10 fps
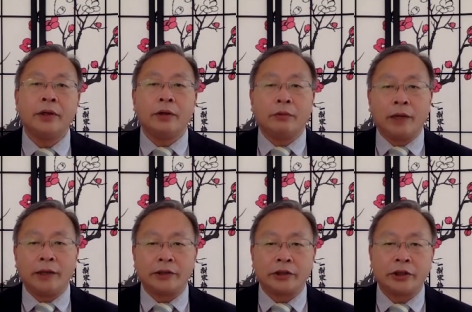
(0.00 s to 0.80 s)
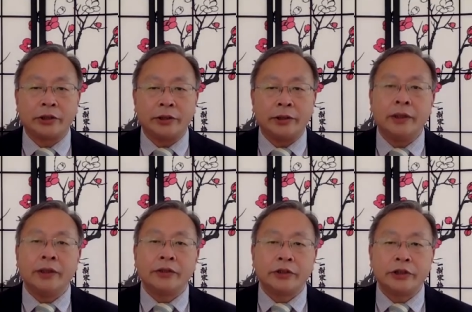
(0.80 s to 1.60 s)
外资撤离
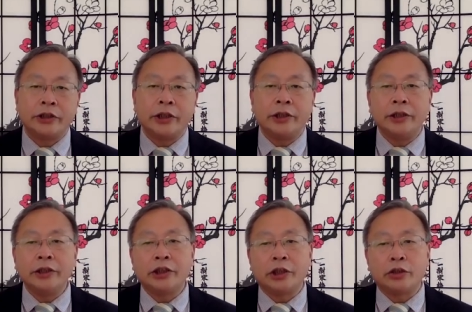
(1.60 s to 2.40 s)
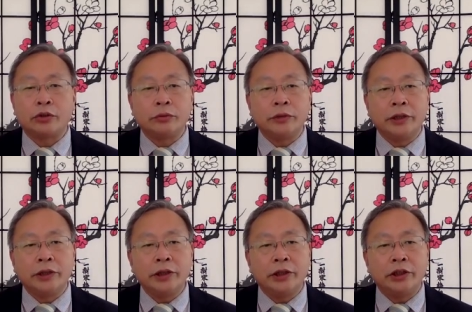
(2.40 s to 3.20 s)
直接影响数以
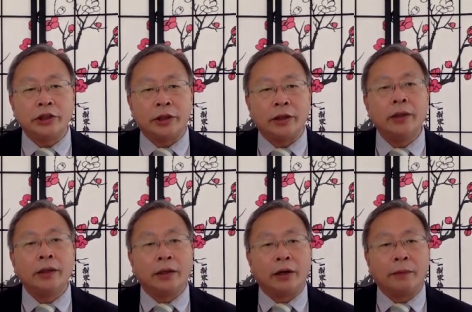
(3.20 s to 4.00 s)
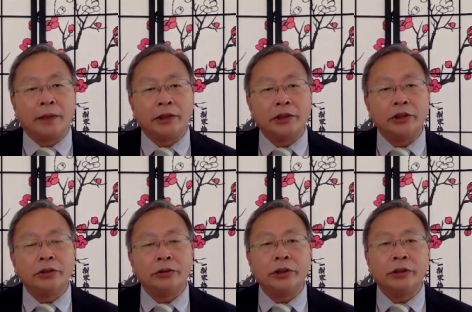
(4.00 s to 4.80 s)
亿计的老百姓
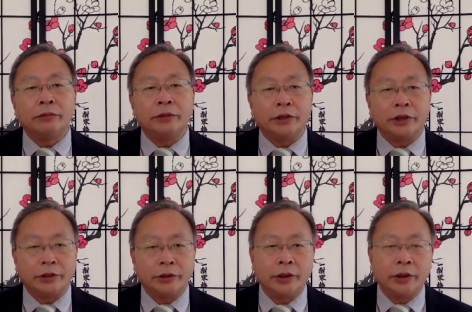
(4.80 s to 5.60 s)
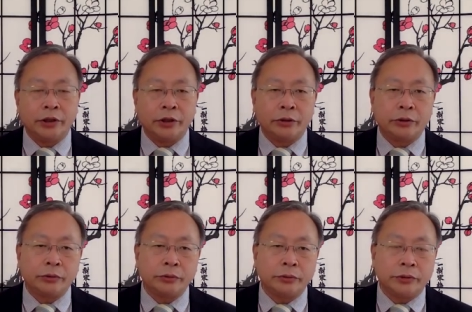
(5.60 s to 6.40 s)
就业问题。有
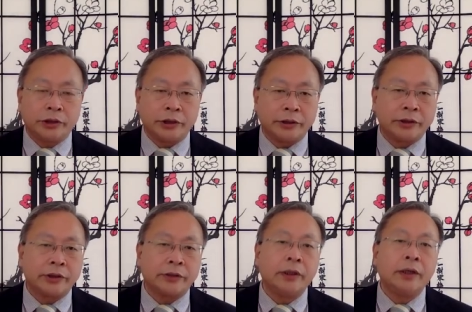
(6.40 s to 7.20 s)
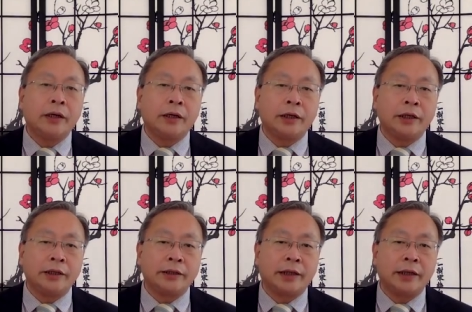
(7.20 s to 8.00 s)
数据显示，二零
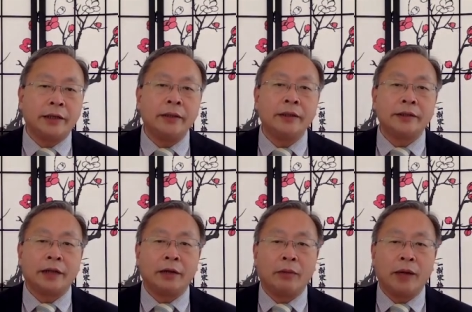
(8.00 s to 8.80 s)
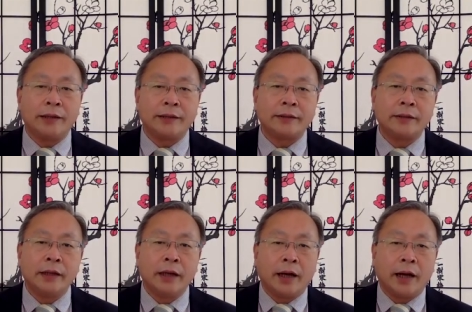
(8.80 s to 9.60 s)
一三年。在外资
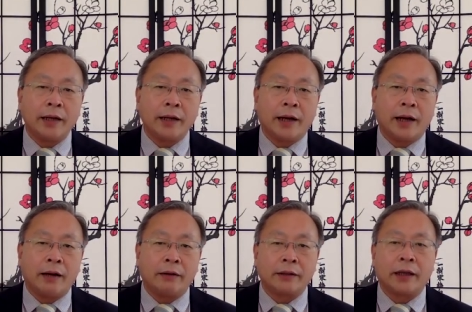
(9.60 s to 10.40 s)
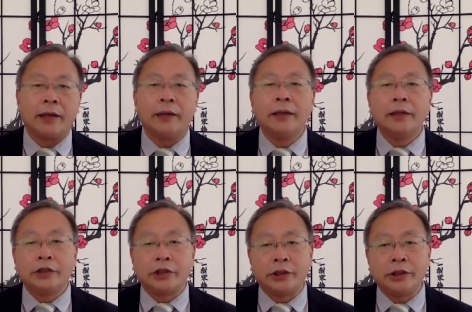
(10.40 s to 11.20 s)
含港澳台
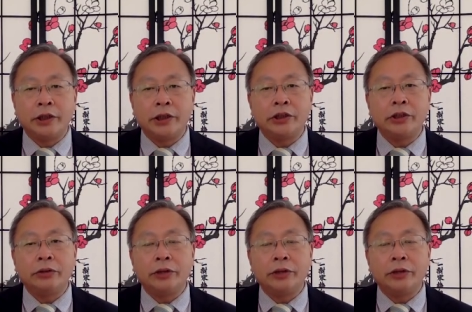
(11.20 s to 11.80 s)
企业就